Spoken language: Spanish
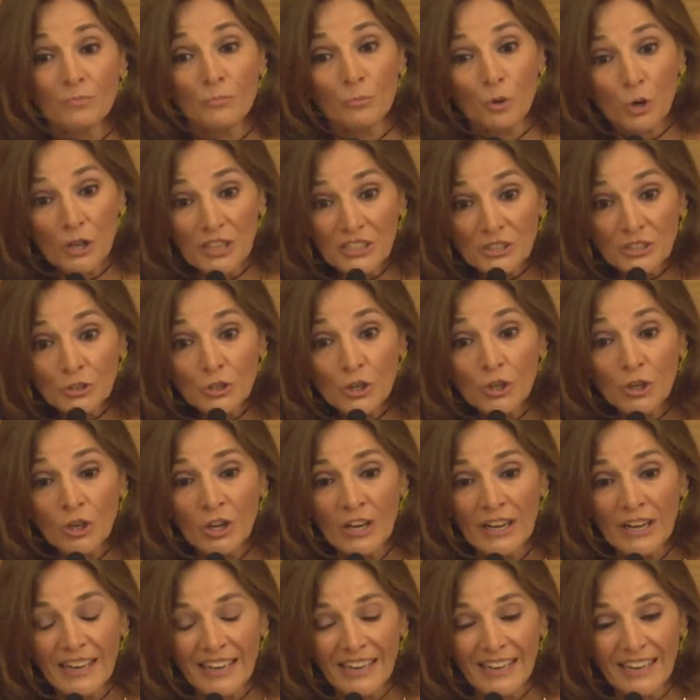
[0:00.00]
Por eso,
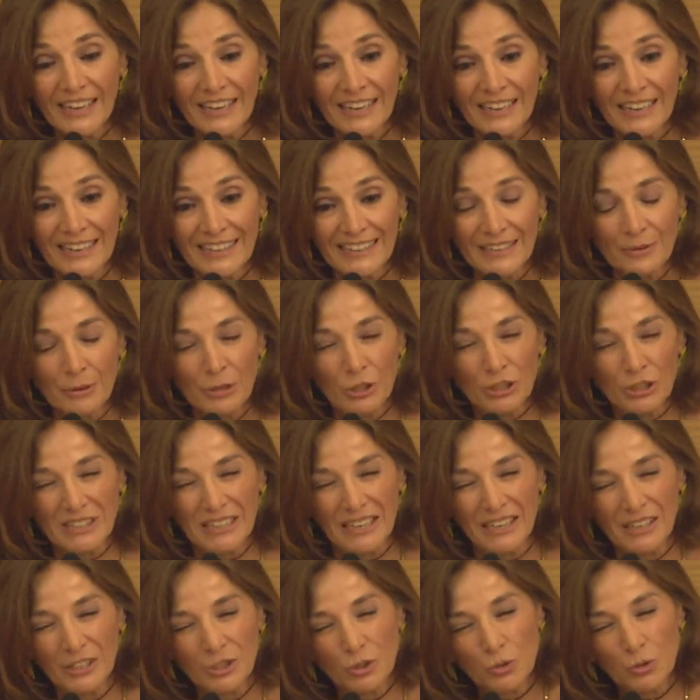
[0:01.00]
eh, de
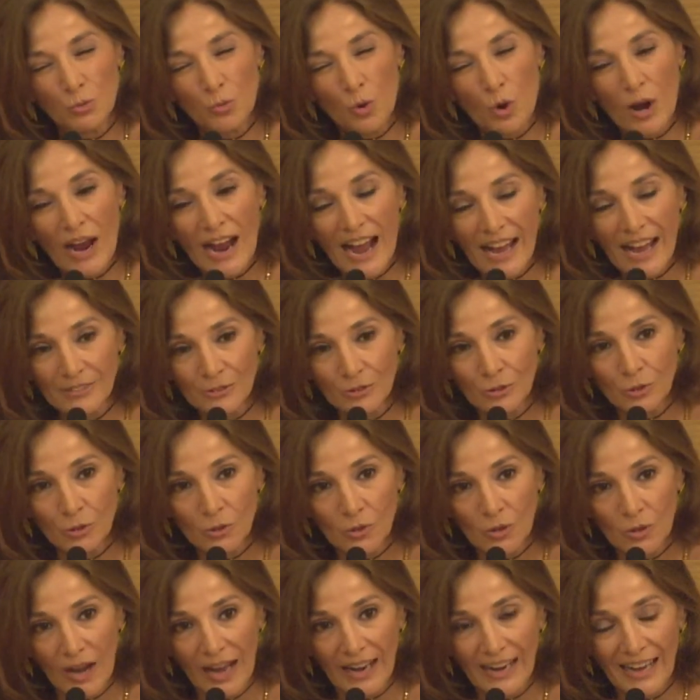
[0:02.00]
Sangre es un
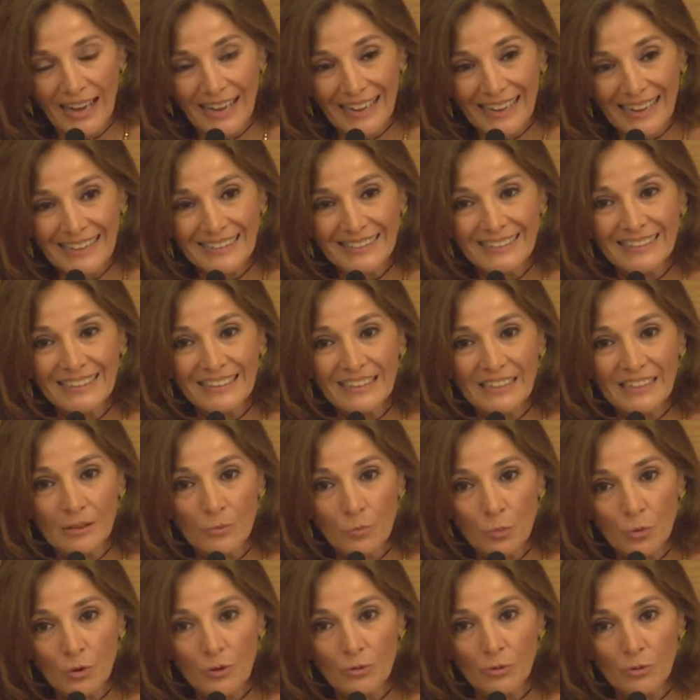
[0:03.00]
canto a la gente del
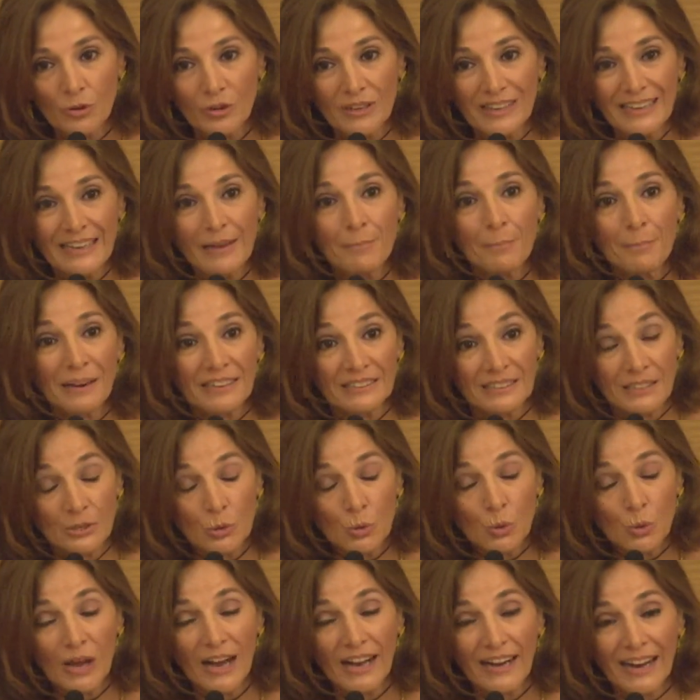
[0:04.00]
pueblo y en
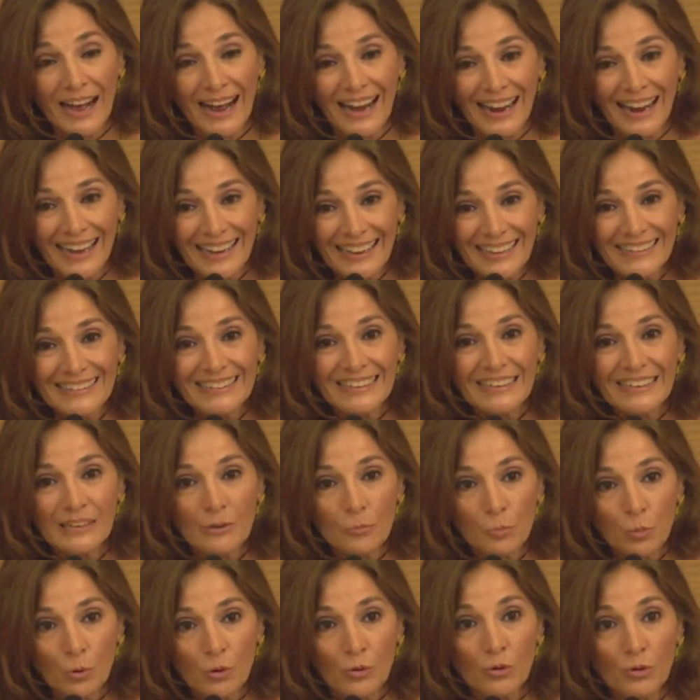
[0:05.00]
particular a la gente
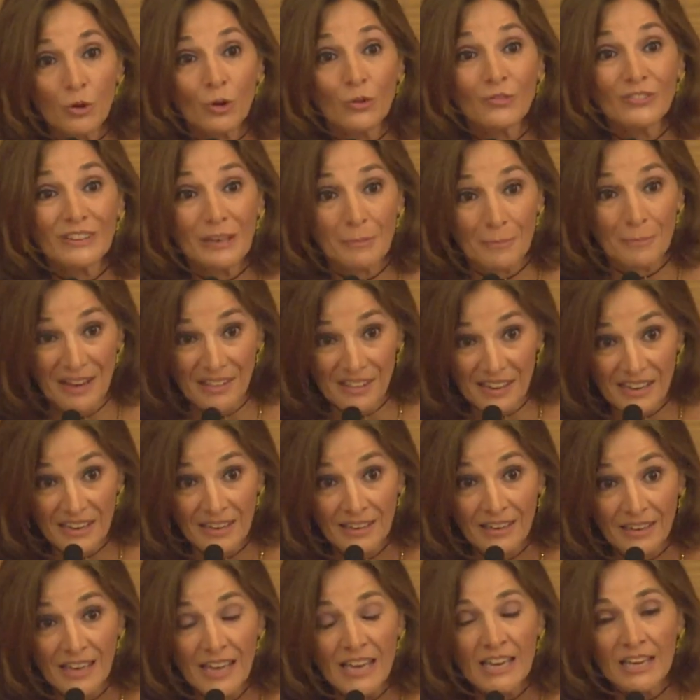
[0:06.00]
del pueblo de
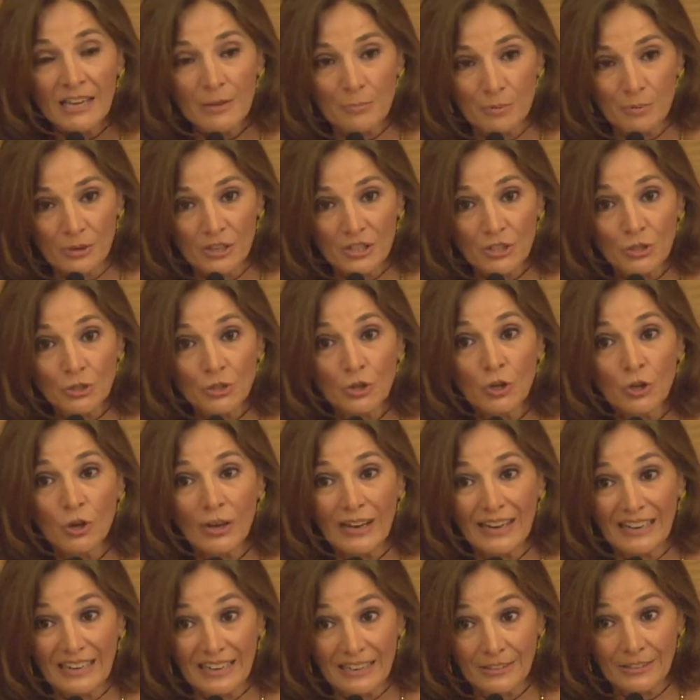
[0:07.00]
Madrid. Por eso
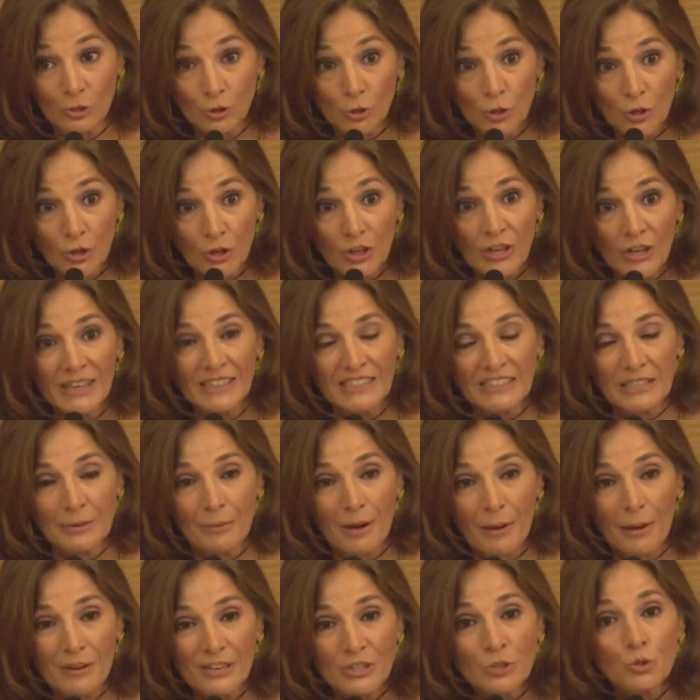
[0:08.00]
el lector se
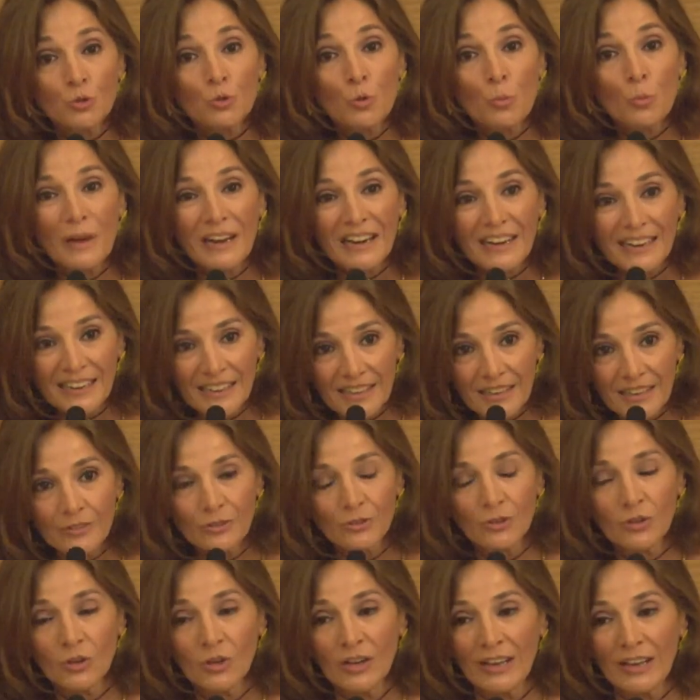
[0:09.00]
va a ver
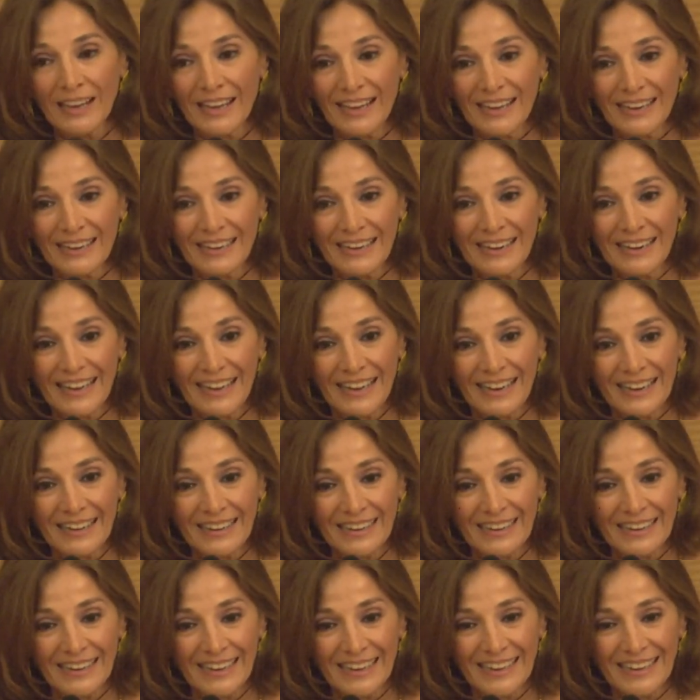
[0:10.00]
sumergido
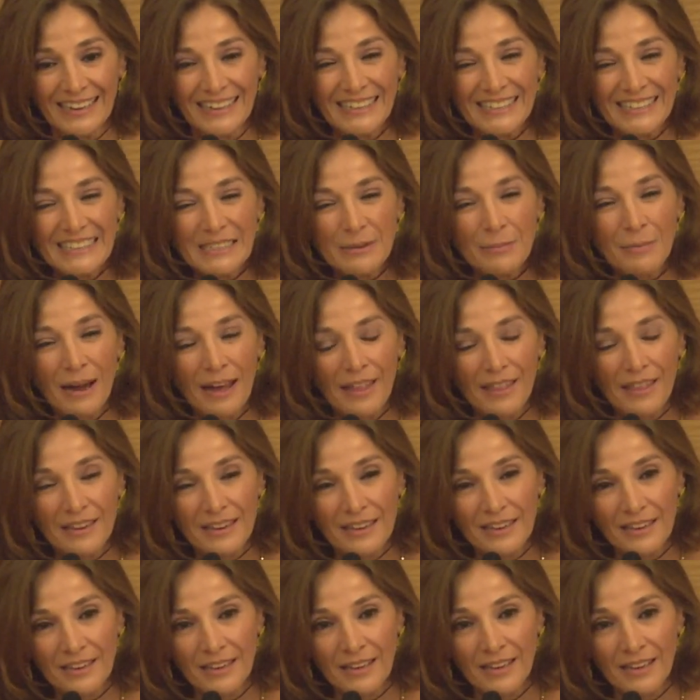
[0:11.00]
en, ese
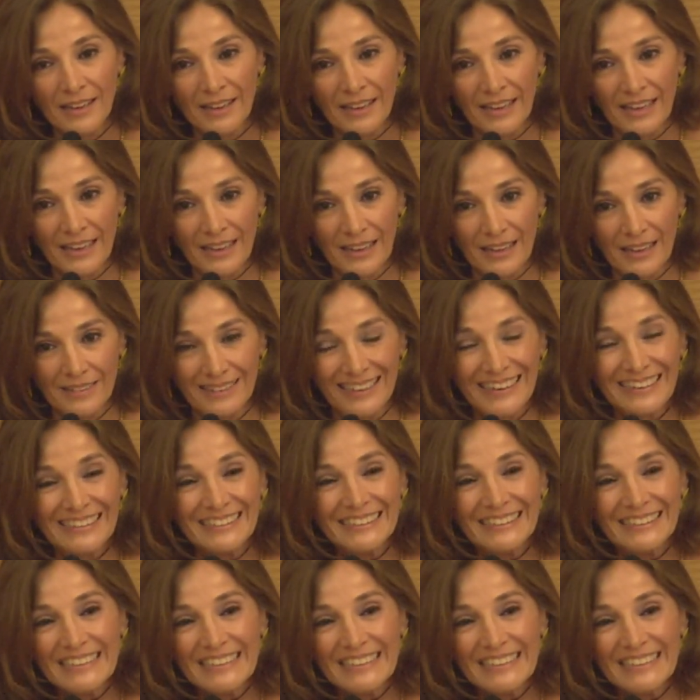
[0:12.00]
Madrid eh, del